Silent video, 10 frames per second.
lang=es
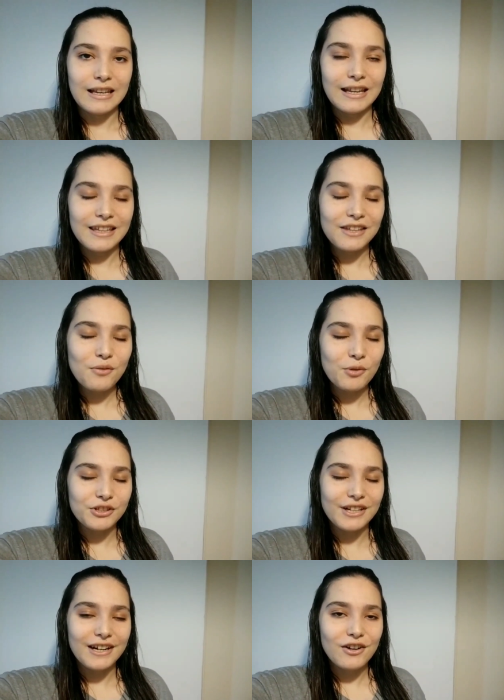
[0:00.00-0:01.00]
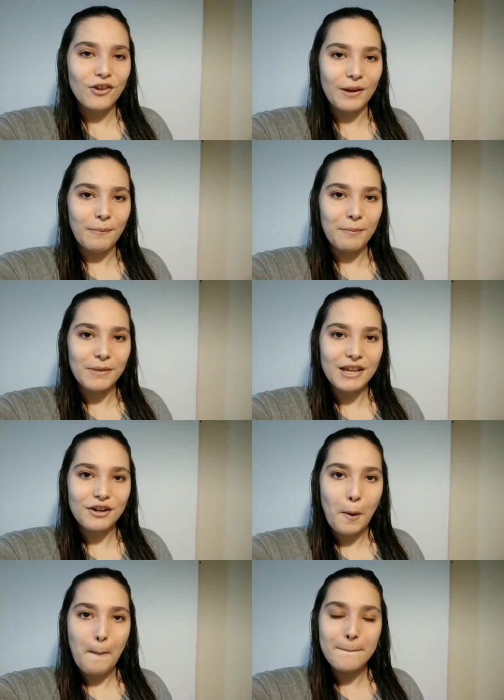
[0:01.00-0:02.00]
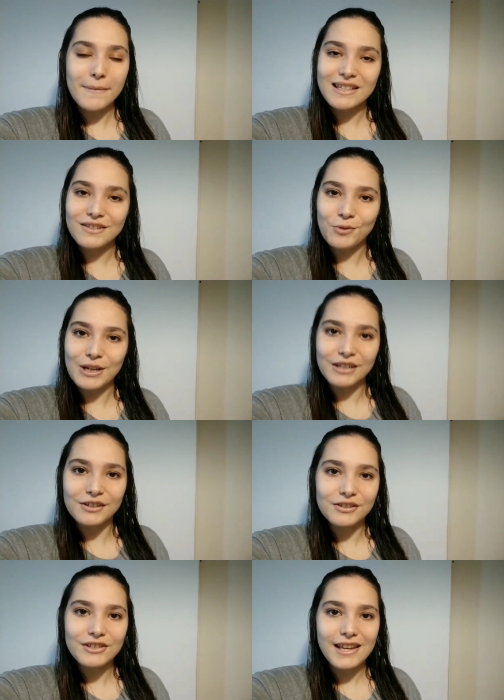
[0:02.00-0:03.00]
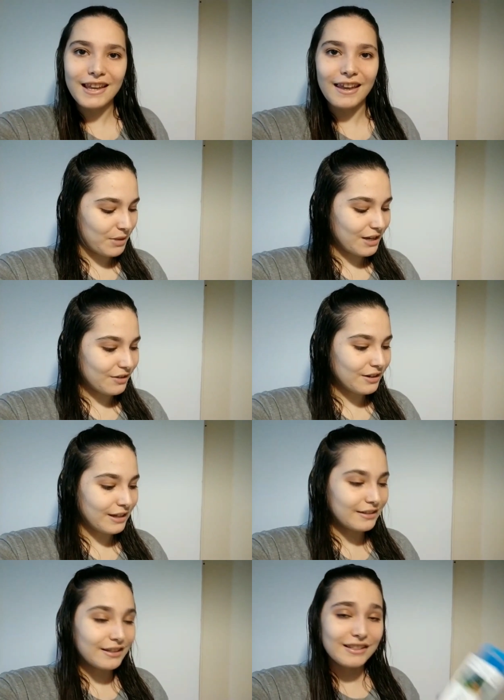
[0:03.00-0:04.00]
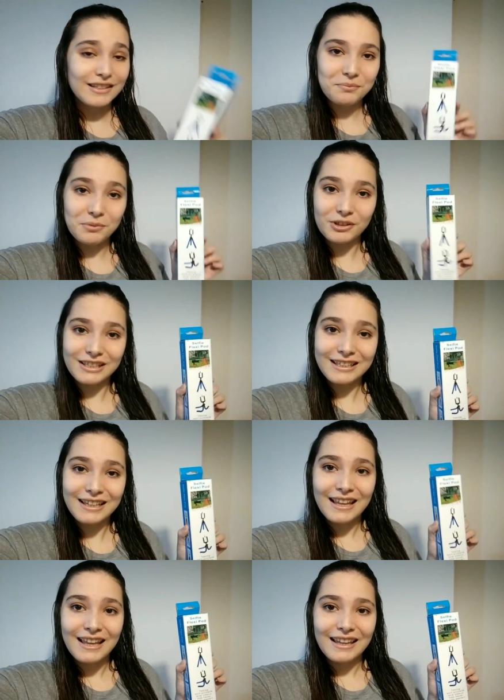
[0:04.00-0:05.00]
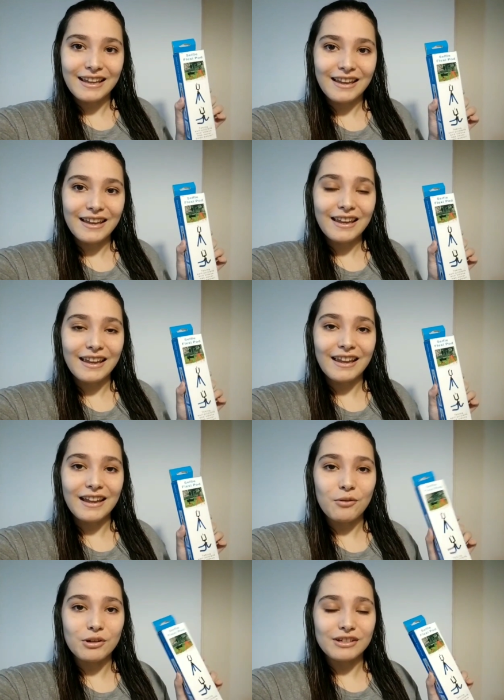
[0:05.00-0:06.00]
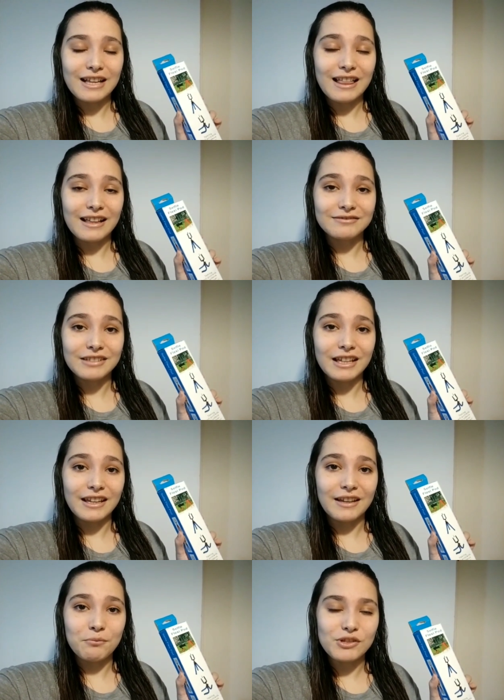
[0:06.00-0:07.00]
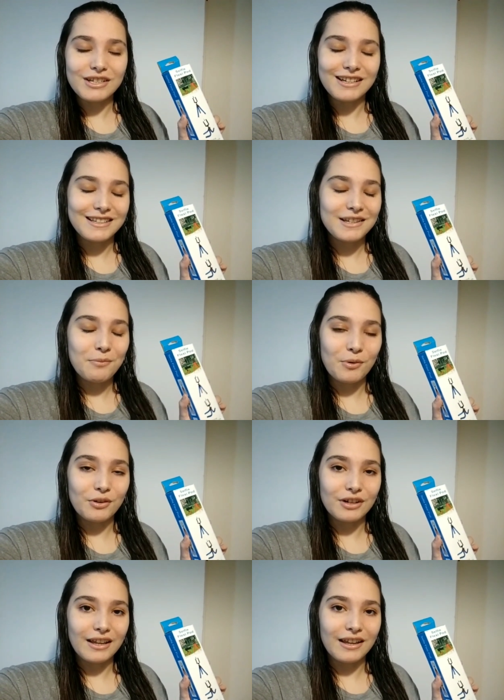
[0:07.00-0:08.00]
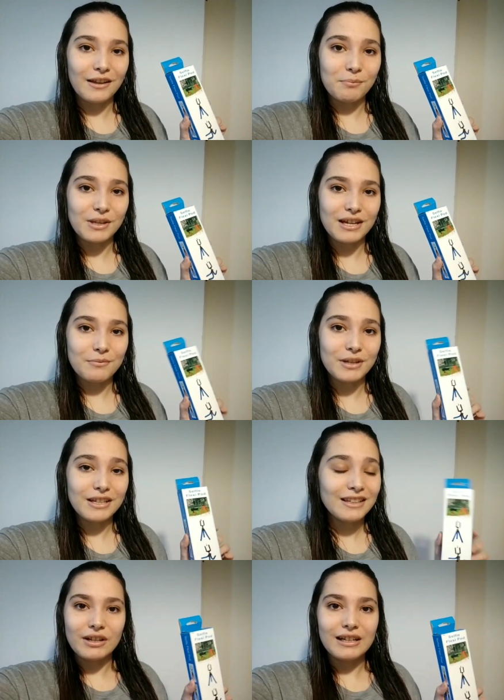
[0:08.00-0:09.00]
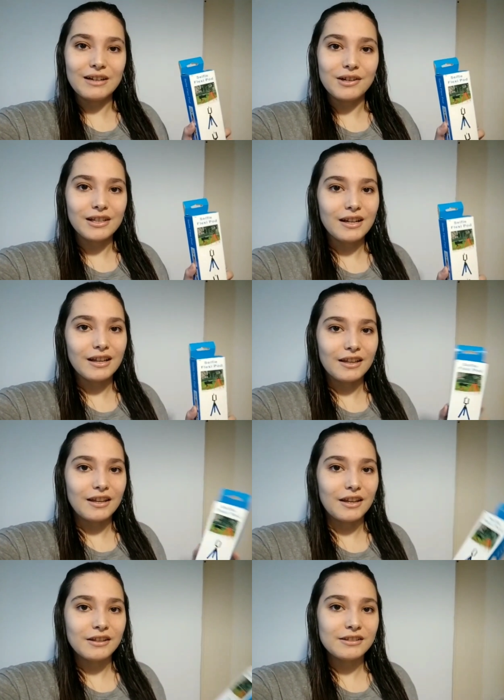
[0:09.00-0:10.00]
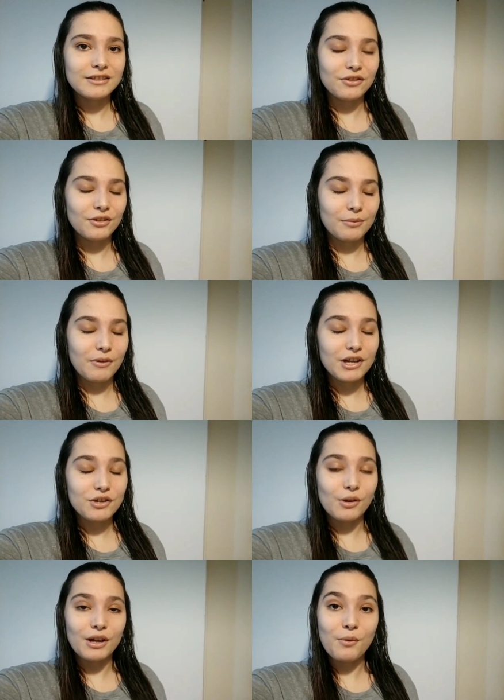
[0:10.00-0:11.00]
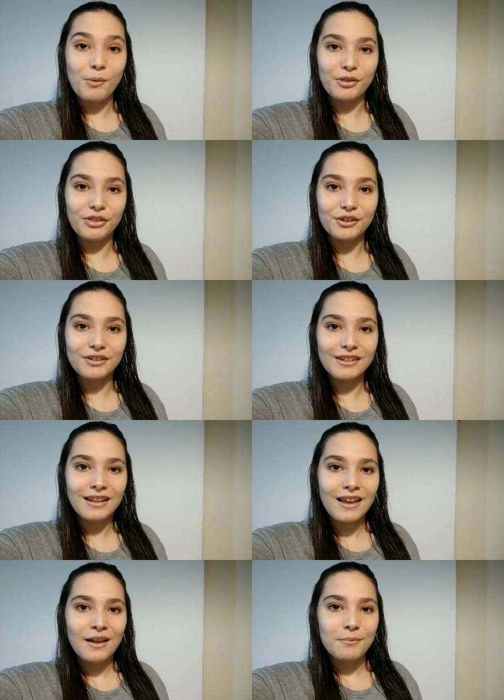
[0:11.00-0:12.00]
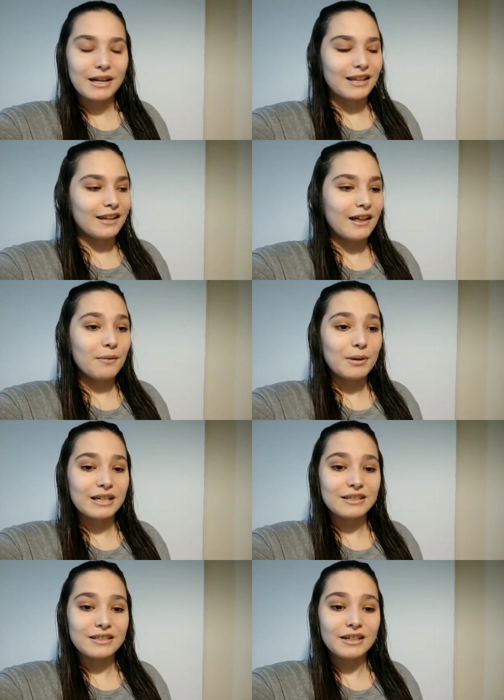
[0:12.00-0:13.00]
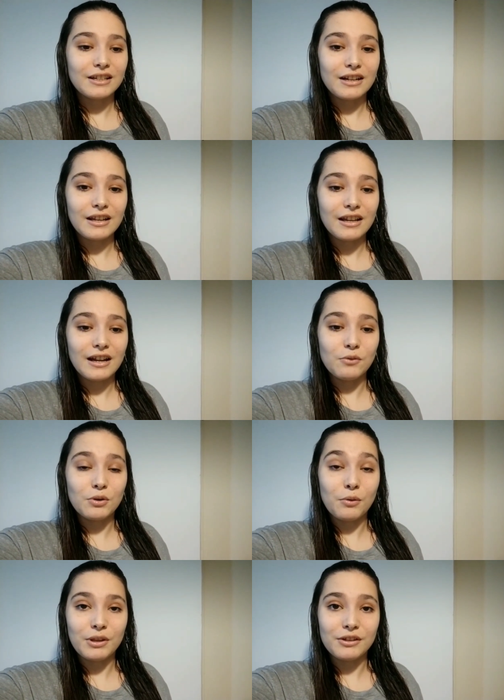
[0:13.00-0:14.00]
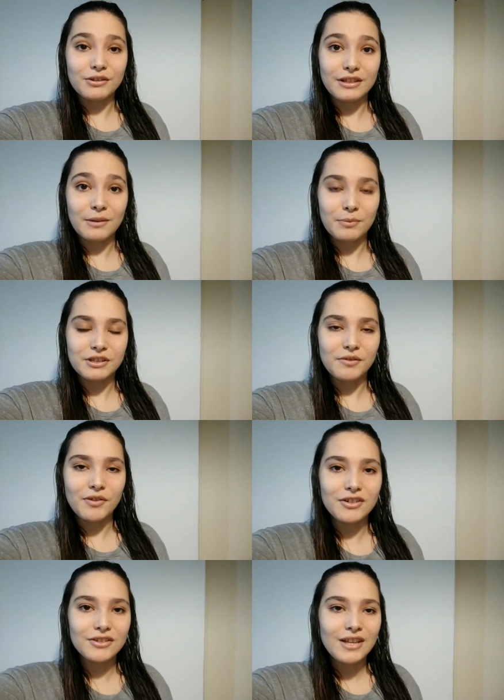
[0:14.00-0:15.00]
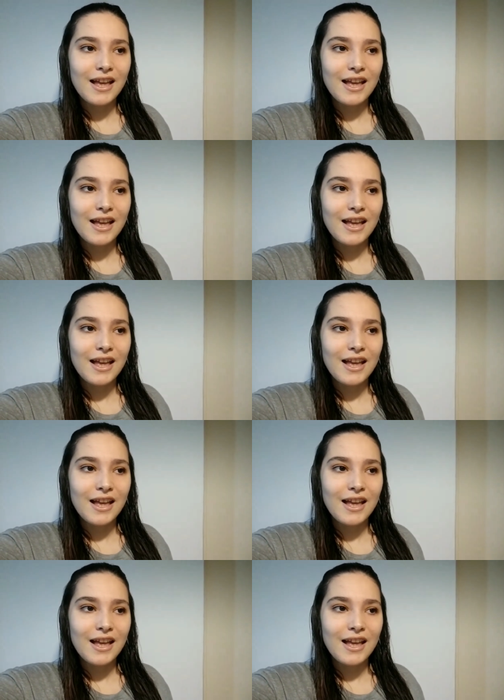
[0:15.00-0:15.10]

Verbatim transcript: Les quiero mostrar lo que me enviaron mis suegros, que enviaron este trípode que eh, bueno nada eh, muchas gracias por eh, enviarme porque la verdad es que siento que me va a ayudar un montón más que nada para hacer algunos videos específicos